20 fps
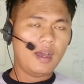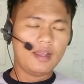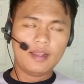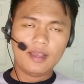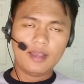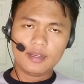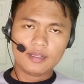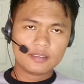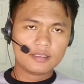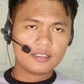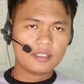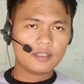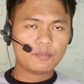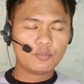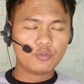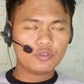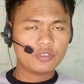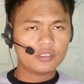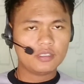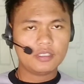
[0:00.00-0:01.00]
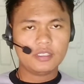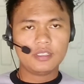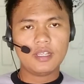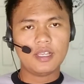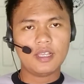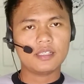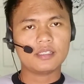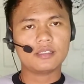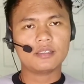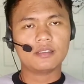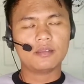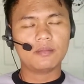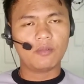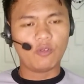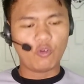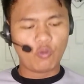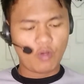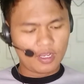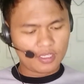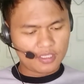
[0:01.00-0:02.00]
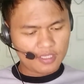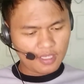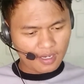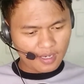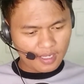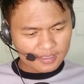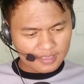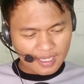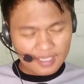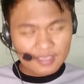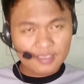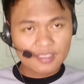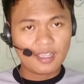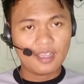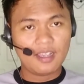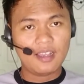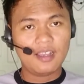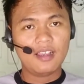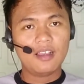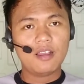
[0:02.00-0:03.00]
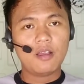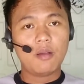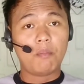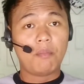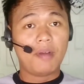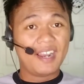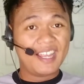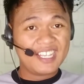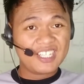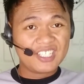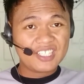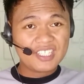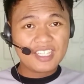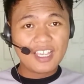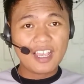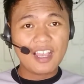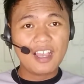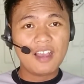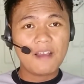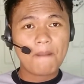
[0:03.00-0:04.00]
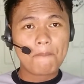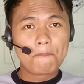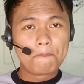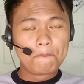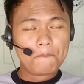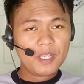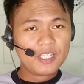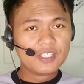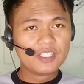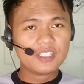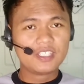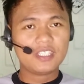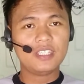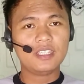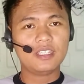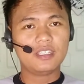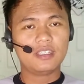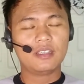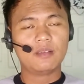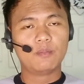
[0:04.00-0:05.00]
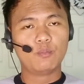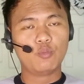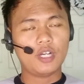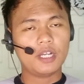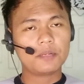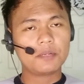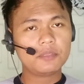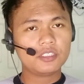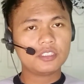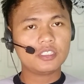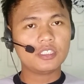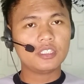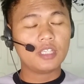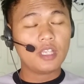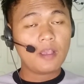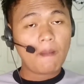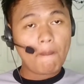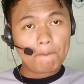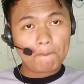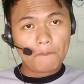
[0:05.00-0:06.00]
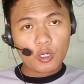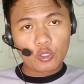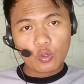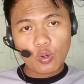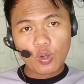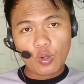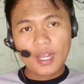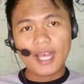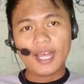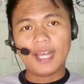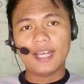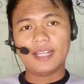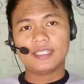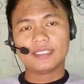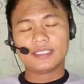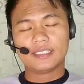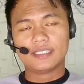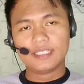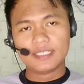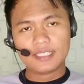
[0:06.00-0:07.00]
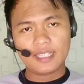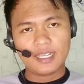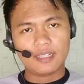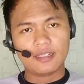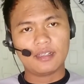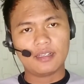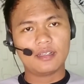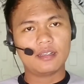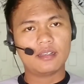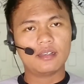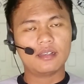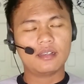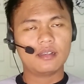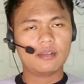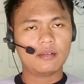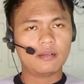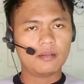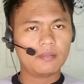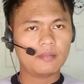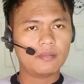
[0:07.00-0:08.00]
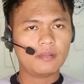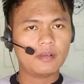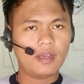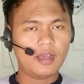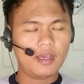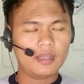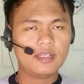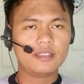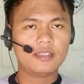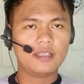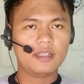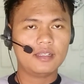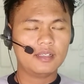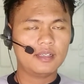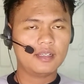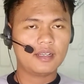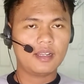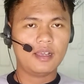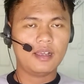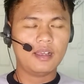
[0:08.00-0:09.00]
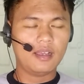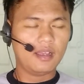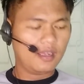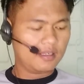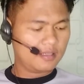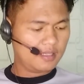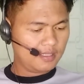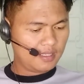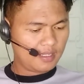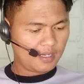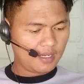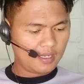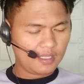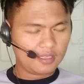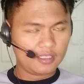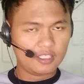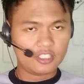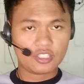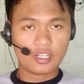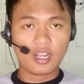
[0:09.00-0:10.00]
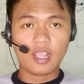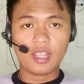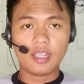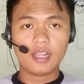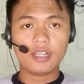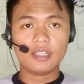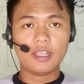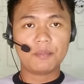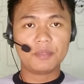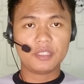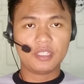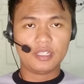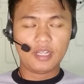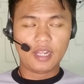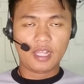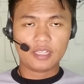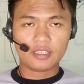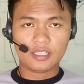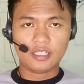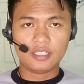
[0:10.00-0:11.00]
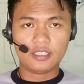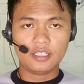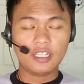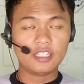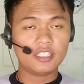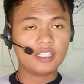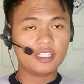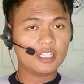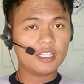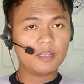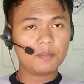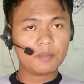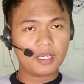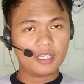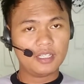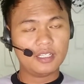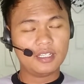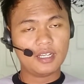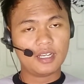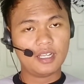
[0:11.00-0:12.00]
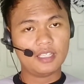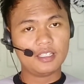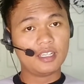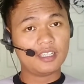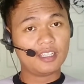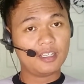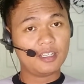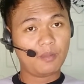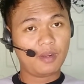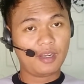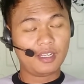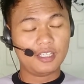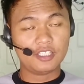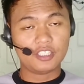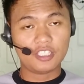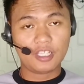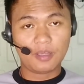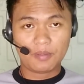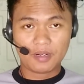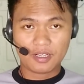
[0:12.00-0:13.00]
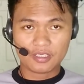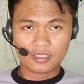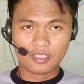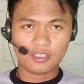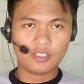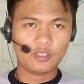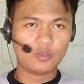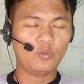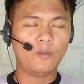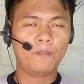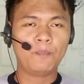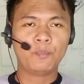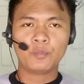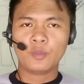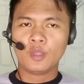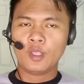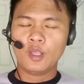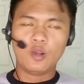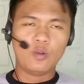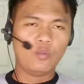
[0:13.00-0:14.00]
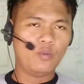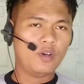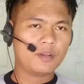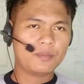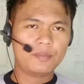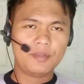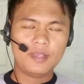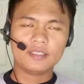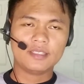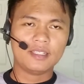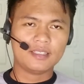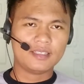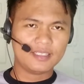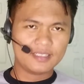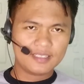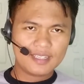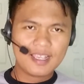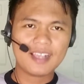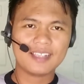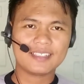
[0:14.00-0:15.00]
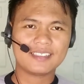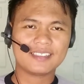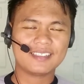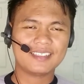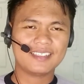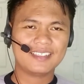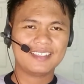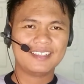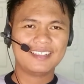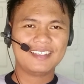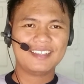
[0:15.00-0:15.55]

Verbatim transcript: anak kecil pun ditindas wajarlah saja Malaysia benci, bukan benci, menolak dengan adanya negara adanya rakyat Israel yang menjadi atlet yang dikirimkan negaranya ke Malaysia pada saat itu. Luar biasa tegas.